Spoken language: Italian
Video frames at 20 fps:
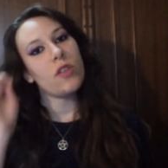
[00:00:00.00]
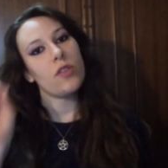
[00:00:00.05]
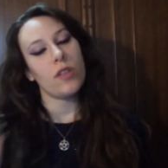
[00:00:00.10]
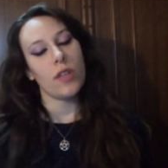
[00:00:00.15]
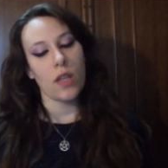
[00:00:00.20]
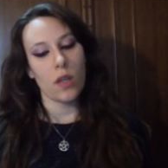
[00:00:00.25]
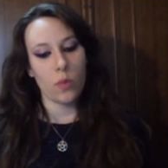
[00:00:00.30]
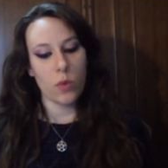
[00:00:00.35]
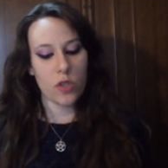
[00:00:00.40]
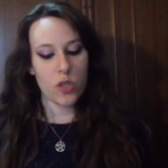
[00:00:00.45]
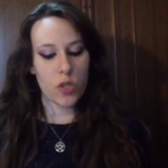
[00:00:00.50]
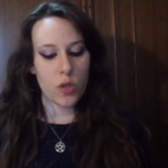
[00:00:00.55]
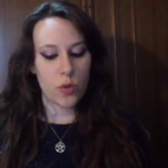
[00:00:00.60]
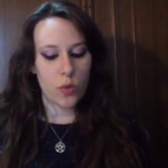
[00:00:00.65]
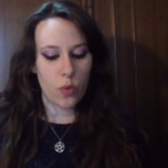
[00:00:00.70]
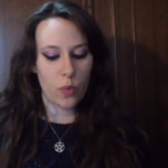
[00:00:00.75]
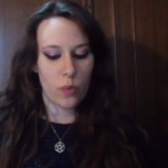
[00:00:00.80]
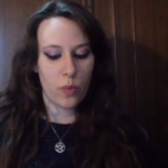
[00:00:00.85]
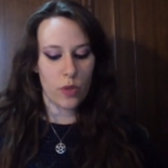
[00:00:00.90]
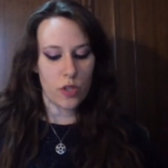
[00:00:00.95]
video della Witch
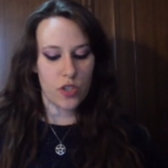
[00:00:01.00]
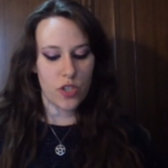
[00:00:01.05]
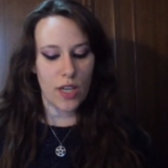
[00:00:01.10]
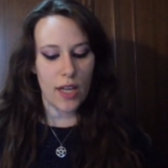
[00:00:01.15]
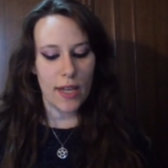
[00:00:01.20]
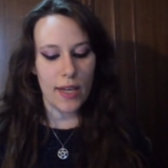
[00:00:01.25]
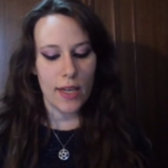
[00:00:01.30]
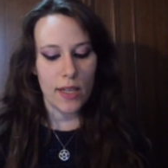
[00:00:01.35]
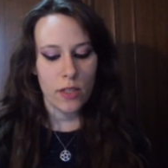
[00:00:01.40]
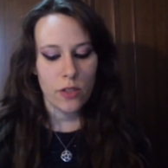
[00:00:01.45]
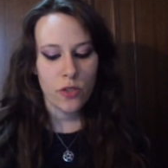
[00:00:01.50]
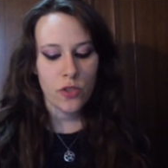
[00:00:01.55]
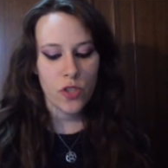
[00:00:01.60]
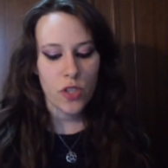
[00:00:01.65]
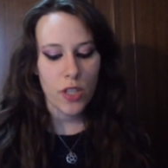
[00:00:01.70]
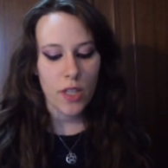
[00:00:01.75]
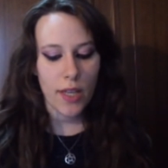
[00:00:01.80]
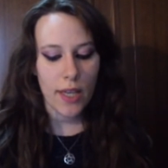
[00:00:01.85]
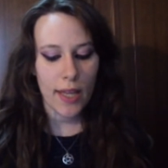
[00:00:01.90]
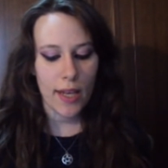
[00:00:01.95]
YouTube
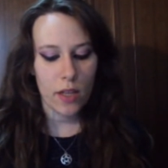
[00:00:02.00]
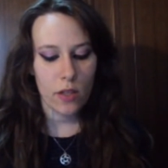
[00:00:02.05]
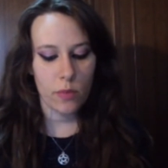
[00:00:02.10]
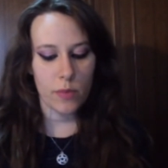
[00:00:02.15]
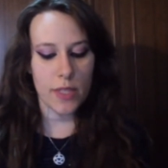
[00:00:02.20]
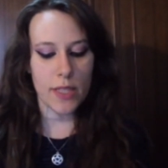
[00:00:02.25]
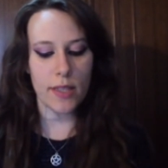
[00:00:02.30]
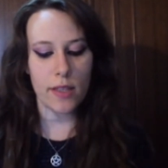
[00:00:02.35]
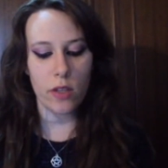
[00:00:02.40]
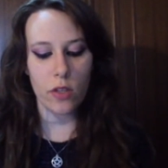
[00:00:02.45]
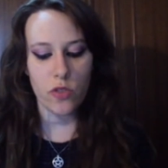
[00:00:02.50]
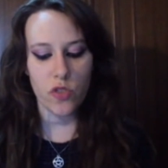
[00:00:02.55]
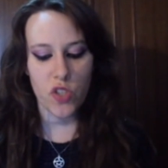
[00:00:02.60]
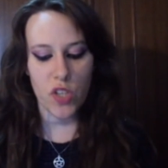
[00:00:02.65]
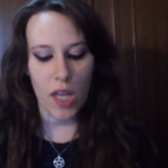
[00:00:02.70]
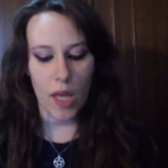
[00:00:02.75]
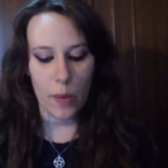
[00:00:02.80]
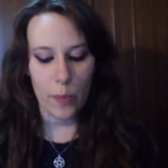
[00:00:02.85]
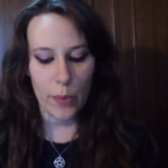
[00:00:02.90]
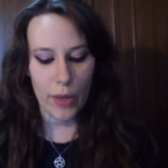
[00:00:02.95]
Challenge e la domanda di
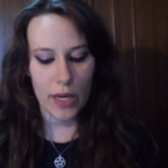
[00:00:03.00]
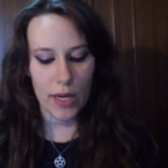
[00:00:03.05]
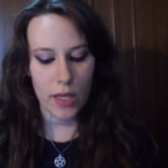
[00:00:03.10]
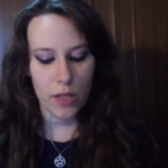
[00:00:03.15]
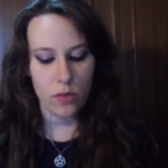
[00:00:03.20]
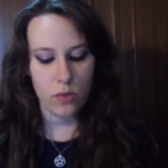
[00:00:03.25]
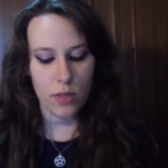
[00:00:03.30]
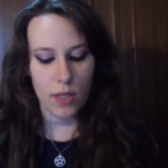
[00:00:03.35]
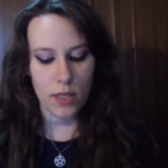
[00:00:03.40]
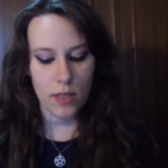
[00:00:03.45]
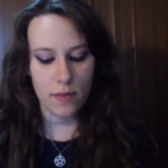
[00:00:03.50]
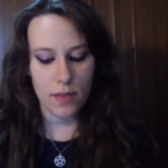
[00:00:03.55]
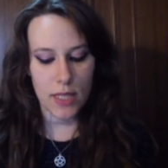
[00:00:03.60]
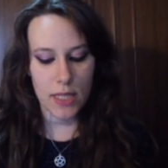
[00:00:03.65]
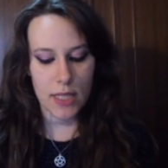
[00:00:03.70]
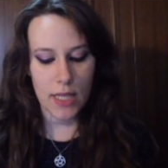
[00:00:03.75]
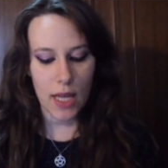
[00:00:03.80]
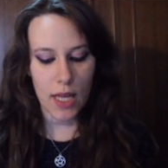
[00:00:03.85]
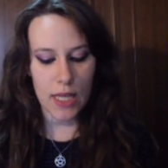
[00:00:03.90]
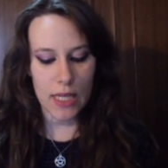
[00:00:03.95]
oggi è parla di una
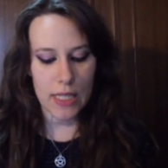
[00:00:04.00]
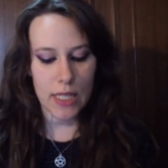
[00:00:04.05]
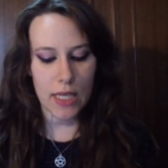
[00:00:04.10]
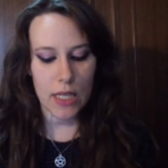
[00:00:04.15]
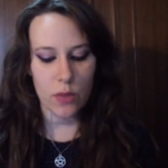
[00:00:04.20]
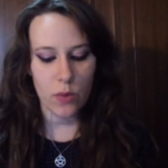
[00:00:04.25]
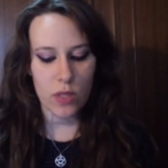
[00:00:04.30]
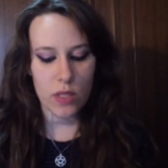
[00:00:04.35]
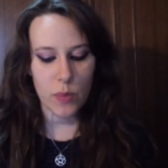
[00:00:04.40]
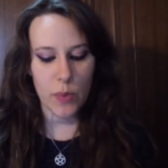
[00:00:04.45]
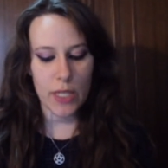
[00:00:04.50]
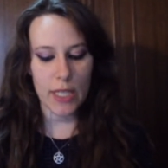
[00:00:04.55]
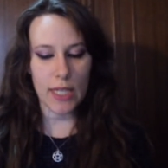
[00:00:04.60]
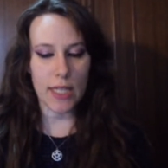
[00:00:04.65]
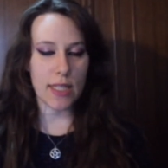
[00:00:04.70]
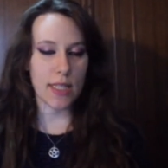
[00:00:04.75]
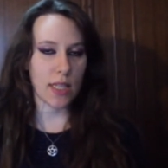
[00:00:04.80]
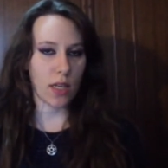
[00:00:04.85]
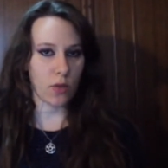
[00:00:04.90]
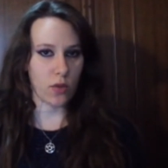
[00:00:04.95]
divinità e della tua
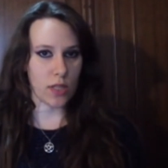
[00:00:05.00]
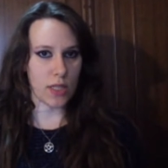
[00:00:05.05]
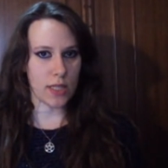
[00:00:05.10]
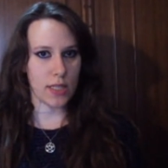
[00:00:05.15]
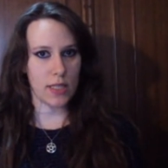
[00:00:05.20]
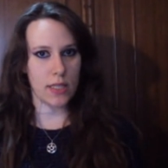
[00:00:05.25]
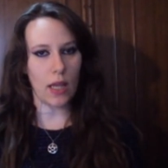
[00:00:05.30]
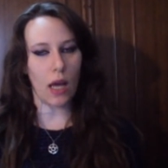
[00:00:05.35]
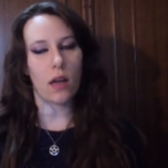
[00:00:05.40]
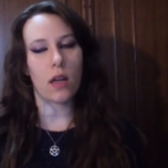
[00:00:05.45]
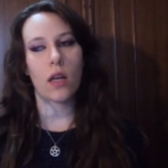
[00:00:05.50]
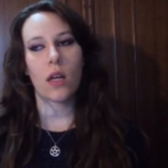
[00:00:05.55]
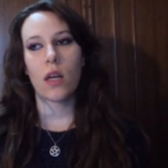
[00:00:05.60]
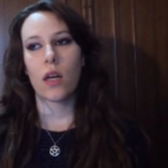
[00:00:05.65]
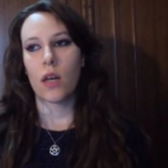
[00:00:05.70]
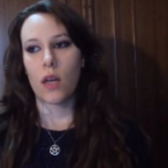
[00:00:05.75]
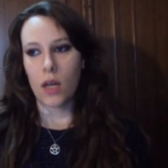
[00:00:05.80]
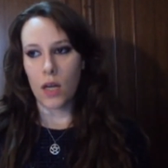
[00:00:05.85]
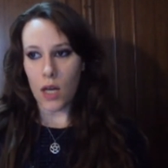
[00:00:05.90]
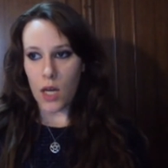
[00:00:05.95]
esperienza con essa.
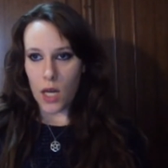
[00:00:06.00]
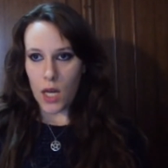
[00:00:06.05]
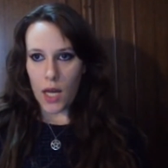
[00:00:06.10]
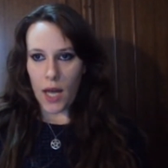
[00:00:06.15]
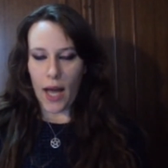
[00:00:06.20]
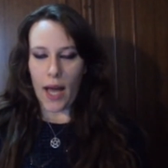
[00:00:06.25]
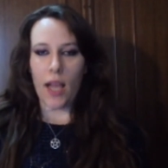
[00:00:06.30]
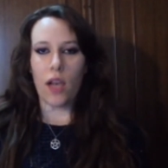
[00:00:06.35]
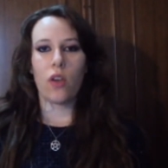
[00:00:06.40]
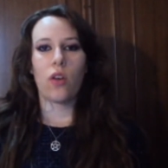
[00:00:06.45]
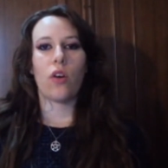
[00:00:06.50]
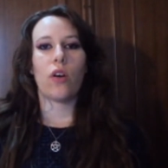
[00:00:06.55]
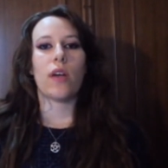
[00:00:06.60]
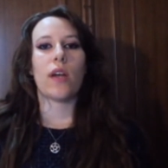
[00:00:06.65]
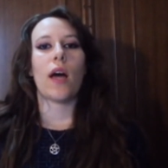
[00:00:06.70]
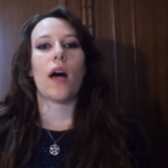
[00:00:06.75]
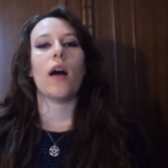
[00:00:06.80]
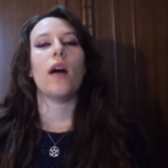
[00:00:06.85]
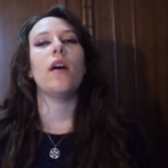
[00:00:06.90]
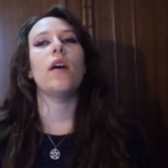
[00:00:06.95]

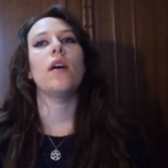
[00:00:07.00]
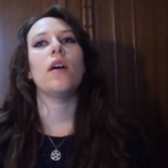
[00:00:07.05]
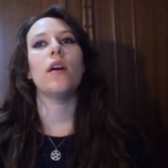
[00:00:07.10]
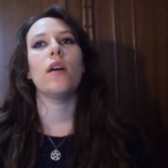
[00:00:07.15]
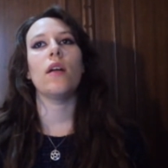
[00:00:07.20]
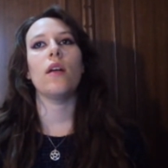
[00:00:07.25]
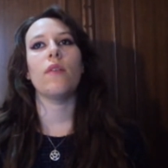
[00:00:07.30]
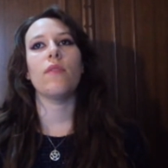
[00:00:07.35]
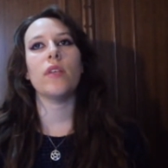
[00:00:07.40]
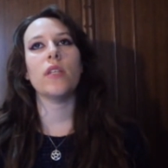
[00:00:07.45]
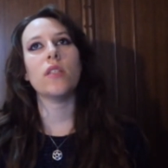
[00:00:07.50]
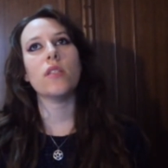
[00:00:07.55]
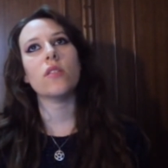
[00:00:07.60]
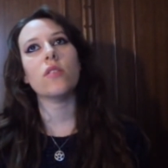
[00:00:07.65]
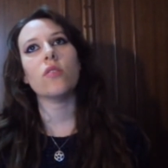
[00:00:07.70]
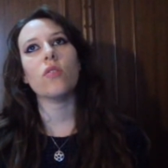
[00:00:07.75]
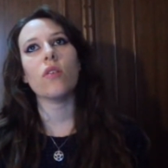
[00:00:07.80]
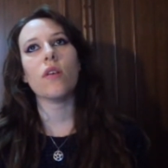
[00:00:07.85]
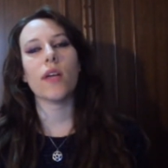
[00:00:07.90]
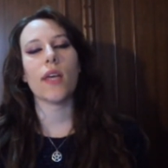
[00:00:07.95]
Allora, eh,
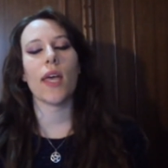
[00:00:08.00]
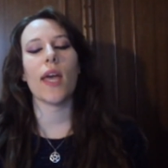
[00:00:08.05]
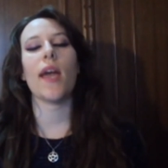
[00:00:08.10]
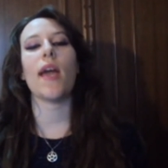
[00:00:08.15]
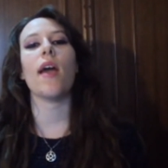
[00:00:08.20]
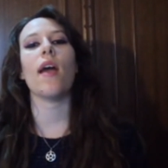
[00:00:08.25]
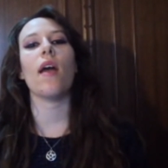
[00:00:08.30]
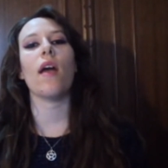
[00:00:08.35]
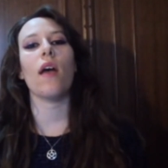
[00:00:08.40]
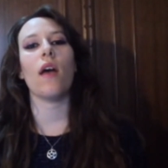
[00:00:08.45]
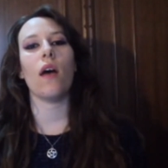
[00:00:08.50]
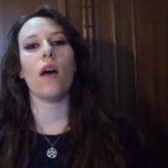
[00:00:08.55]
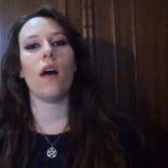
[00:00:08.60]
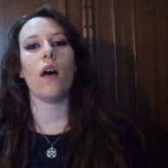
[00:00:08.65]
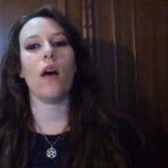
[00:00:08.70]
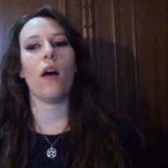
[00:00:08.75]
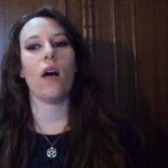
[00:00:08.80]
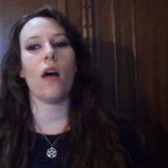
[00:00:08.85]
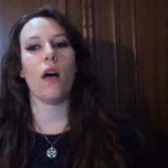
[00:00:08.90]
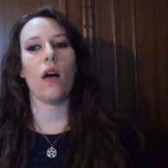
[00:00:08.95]
visto che
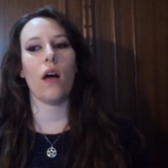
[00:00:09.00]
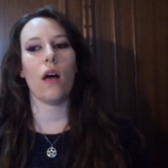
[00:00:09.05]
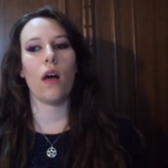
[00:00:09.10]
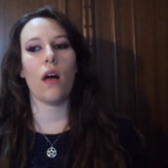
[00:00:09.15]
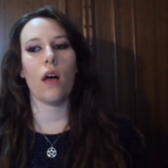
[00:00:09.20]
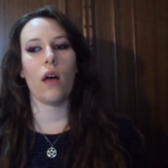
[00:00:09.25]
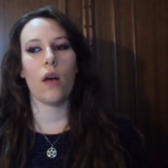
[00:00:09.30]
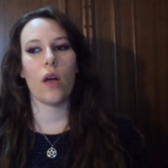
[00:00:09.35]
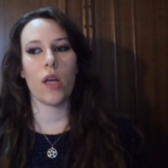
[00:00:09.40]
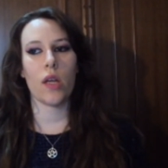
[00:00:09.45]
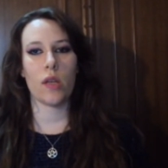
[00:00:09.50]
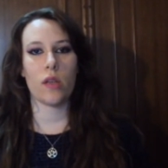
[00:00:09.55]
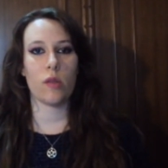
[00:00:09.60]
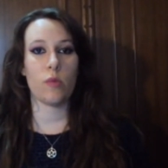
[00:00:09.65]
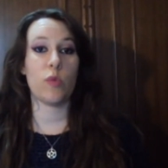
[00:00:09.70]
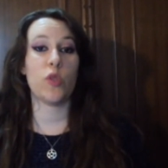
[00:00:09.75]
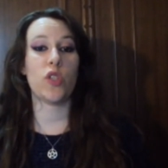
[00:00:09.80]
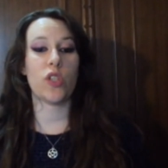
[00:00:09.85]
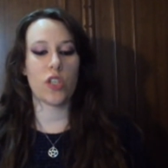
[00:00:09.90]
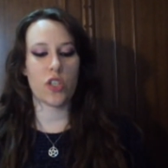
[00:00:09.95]
eh,
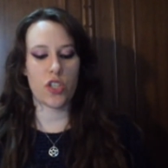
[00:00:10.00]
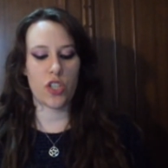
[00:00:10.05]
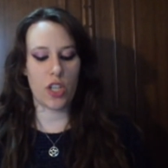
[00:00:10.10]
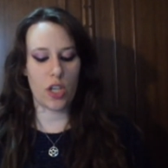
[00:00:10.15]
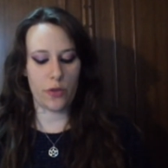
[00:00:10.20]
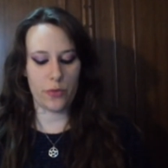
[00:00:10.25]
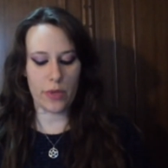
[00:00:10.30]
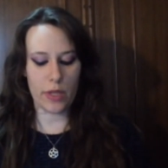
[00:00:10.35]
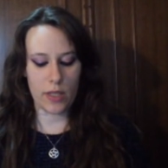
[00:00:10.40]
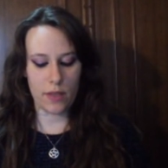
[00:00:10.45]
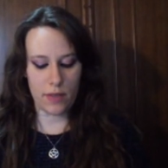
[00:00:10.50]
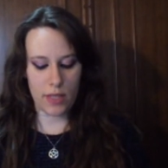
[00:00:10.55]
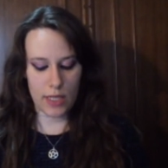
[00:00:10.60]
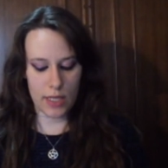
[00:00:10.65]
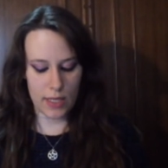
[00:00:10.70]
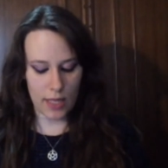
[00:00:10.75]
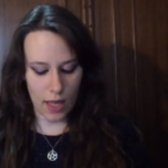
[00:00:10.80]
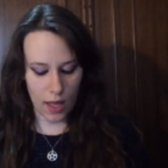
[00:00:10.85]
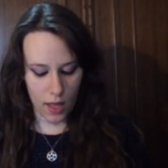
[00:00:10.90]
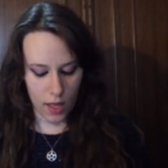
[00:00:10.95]
bisogna scegliere una
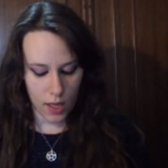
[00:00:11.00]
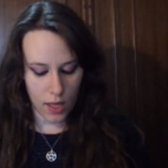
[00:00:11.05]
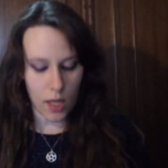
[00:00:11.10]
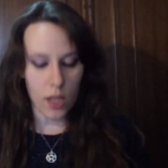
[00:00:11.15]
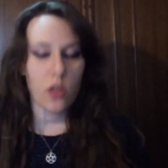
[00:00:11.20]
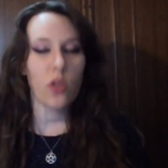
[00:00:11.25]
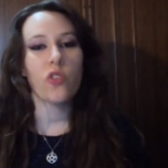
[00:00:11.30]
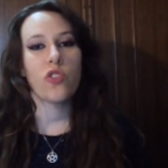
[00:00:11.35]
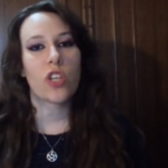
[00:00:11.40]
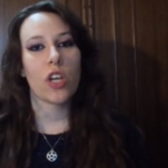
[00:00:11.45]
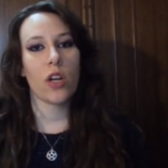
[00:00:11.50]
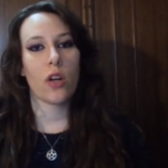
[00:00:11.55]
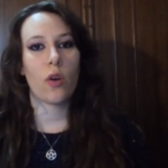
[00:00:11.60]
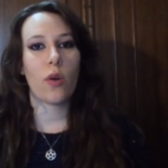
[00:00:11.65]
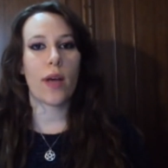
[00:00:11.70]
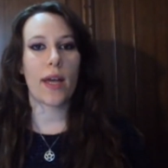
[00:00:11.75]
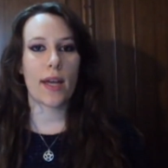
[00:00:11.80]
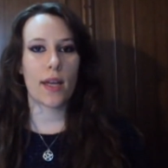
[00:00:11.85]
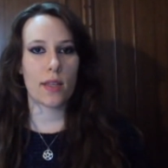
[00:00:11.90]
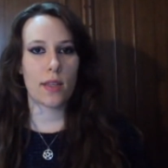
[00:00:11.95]
divinità, non
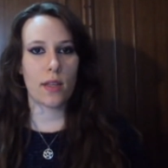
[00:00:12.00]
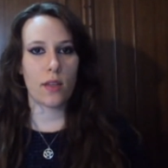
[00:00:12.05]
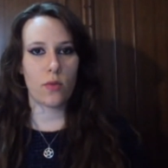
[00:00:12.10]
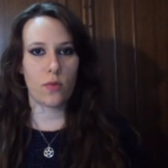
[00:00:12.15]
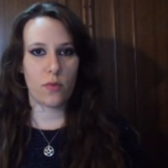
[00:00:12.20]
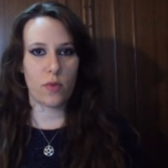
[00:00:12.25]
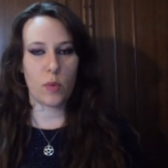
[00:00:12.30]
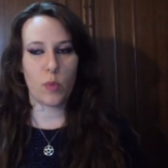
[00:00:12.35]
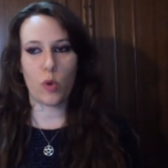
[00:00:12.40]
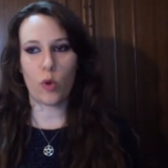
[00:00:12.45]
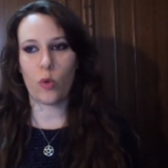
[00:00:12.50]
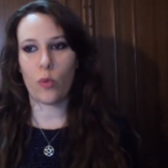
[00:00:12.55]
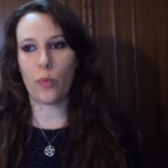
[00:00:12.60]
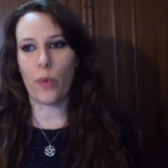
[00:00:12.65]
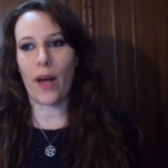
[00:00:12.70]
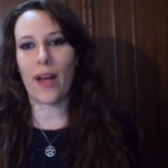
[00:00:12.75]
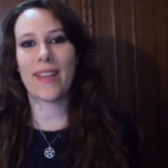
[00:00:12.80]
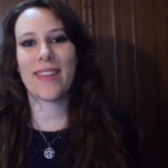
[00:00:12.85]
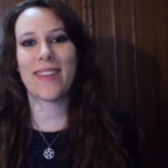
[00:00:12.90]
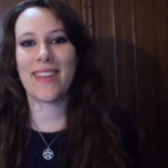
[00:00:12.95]
scelgo Ecate, non vi
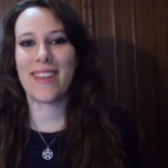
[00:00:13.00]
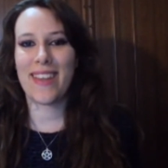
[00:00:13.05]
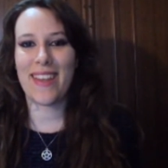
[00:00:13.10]
preoccupate,